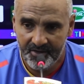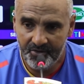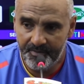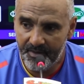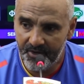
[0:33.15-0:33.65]

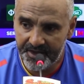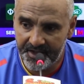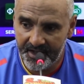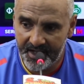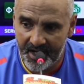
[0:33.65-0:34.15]
dobbiamo
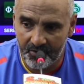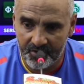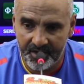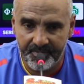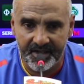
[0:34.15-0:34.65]
essere
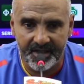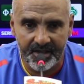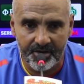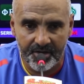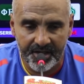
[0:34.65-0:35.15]
cauti, per
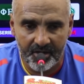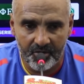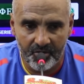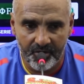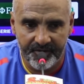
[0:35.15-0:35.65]
adesso sta
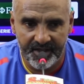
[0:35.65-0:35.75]
con noi,